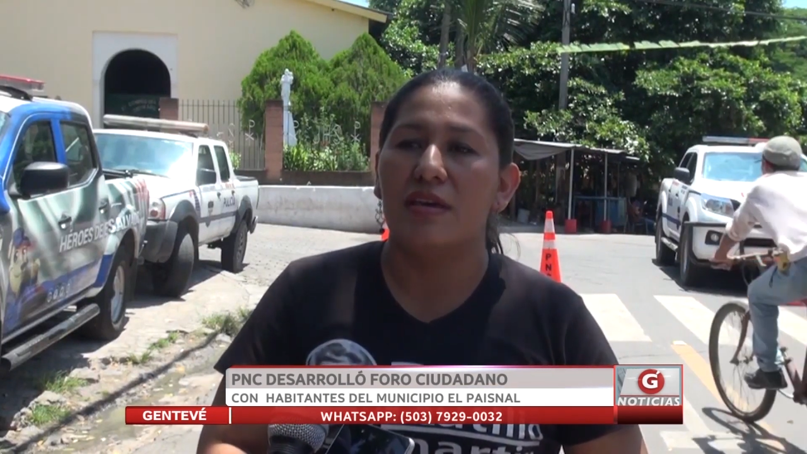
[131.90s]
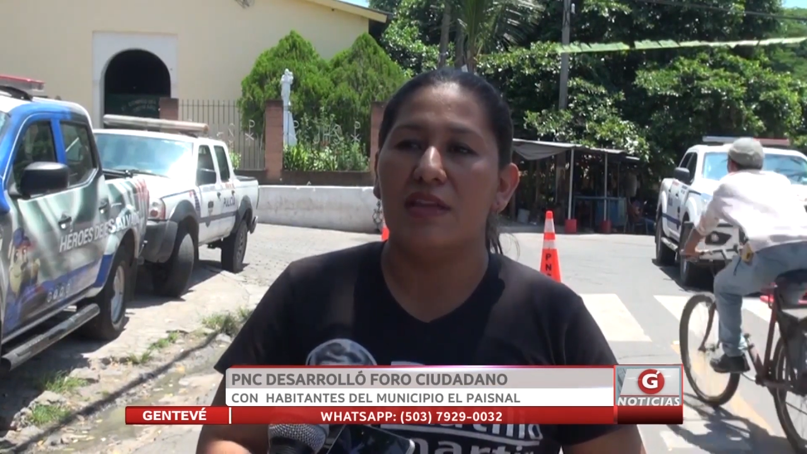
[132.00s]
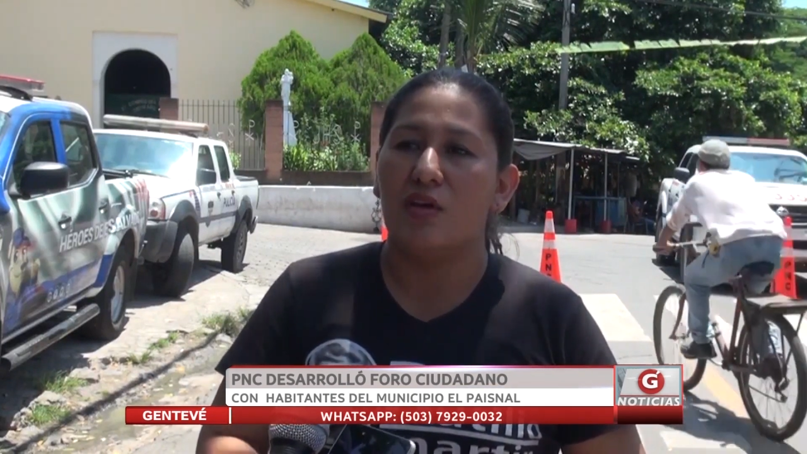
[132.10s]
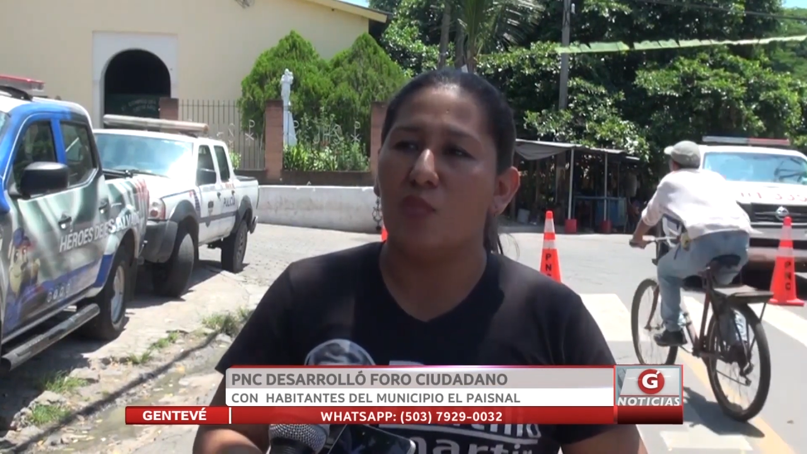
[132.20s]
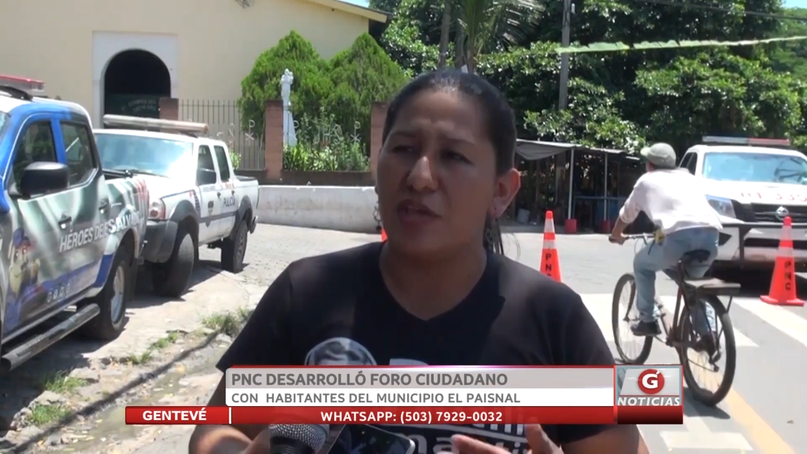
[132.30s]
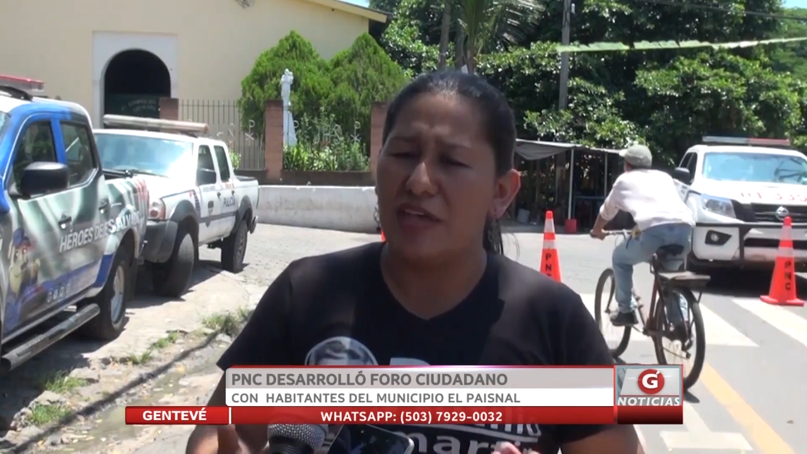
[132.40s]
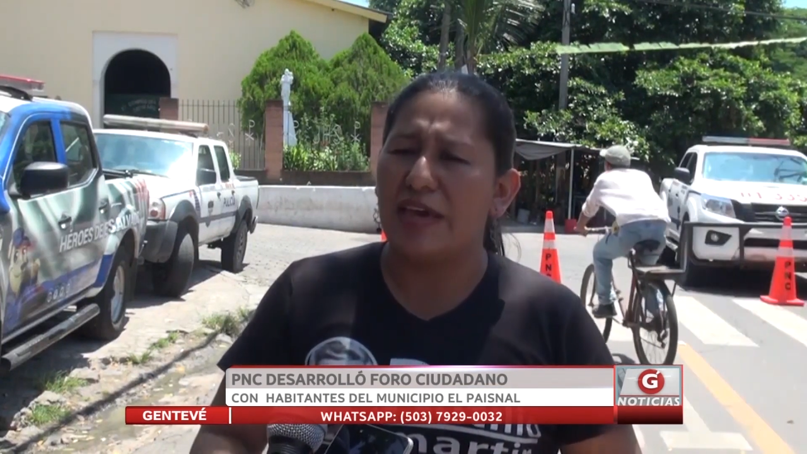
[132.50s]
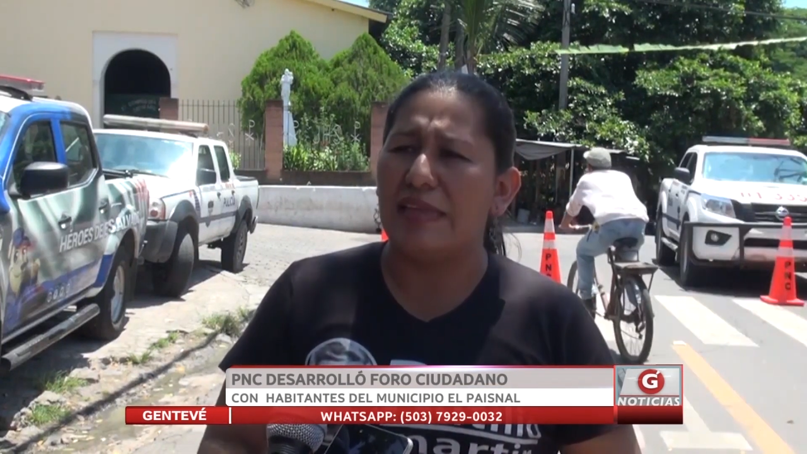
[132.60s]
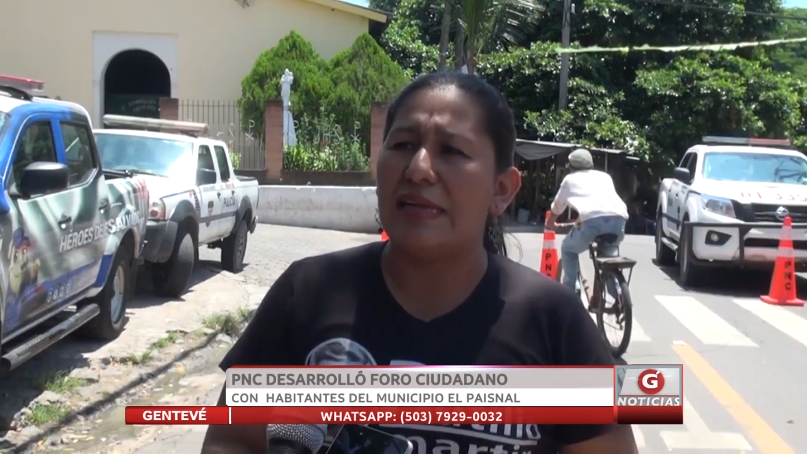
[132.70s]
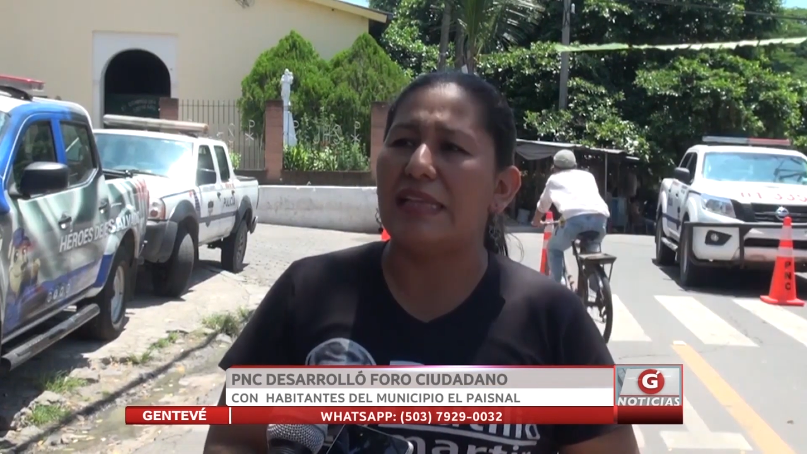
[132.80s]
y la comunidad
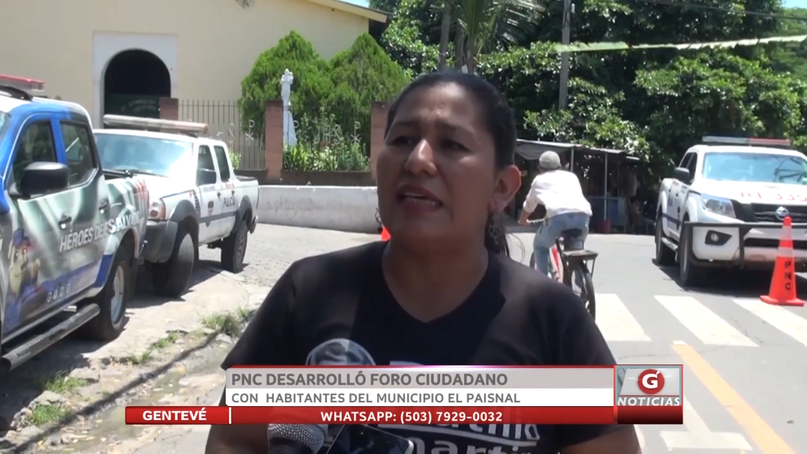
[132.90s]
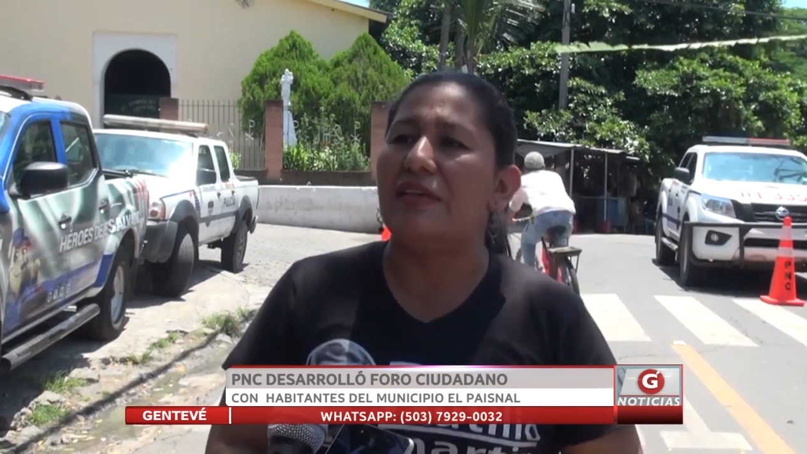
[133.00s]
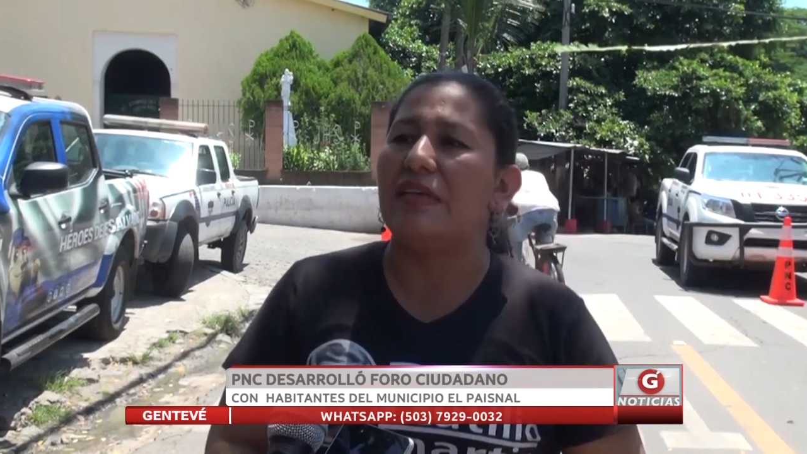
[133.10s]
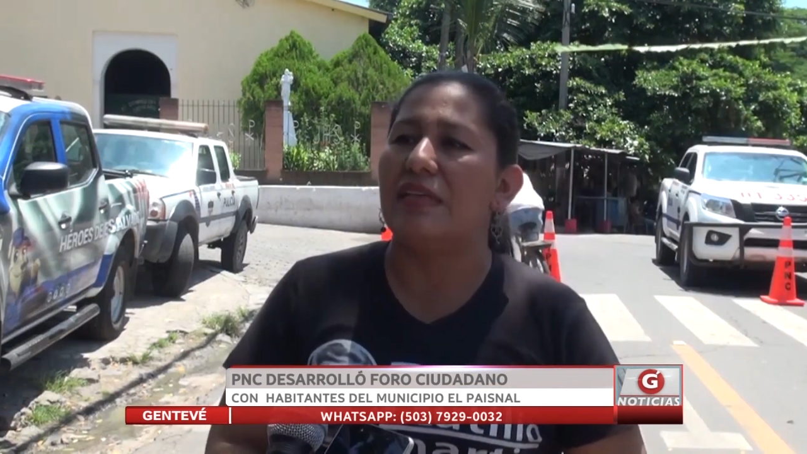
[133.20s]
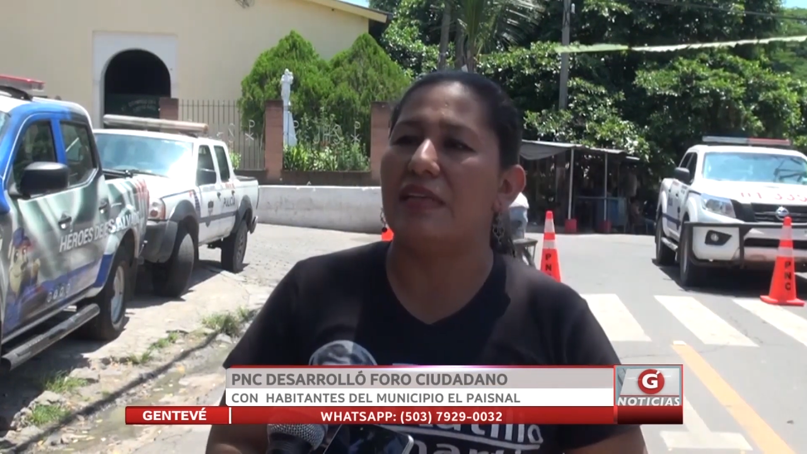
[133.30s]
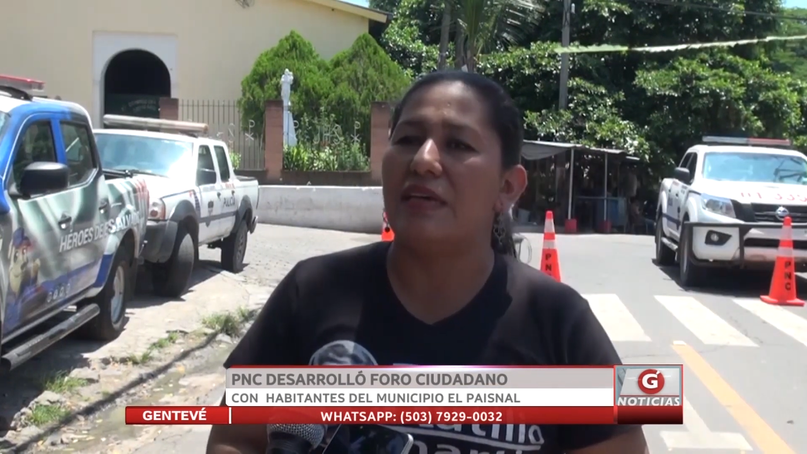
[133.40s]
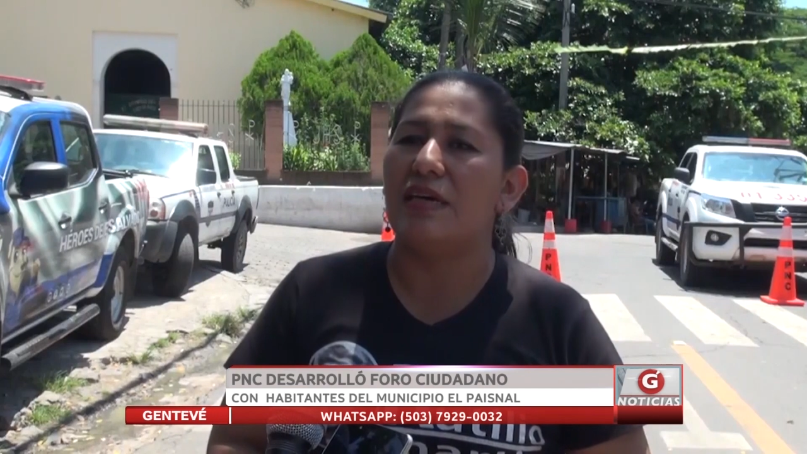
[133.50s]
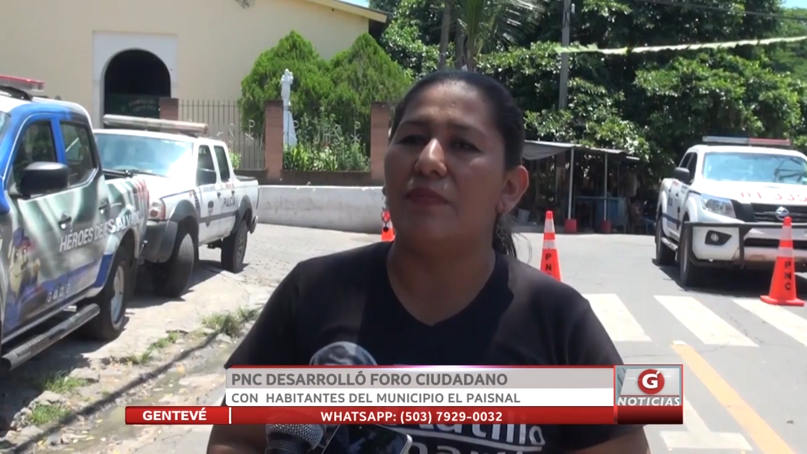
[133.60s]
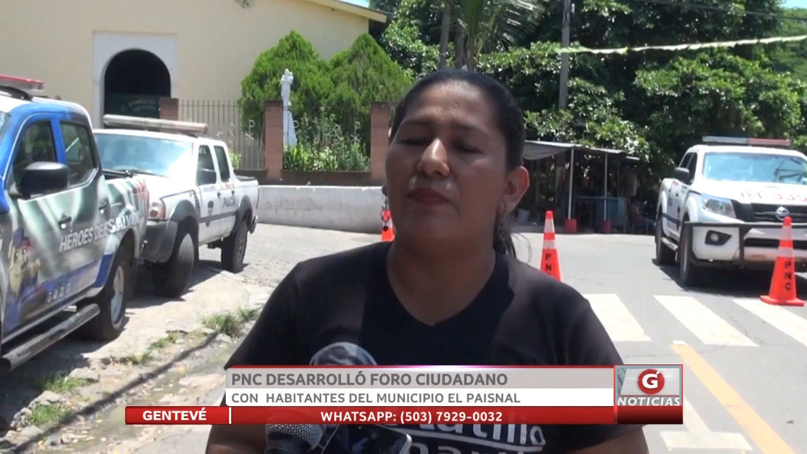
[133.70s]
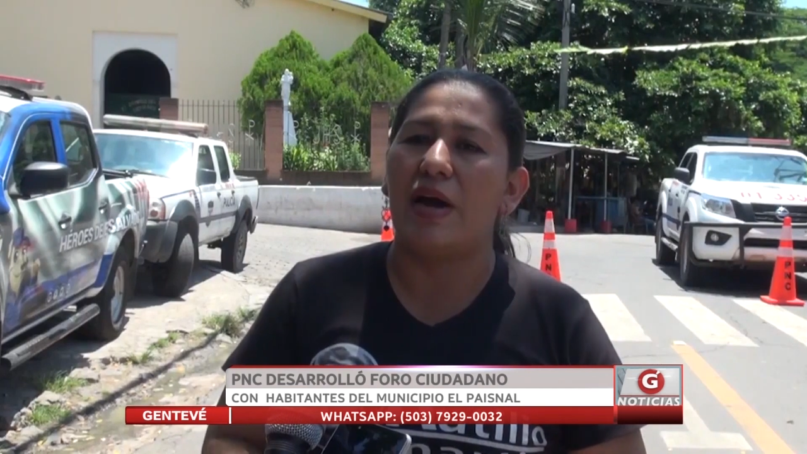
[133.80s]
en general debe de tener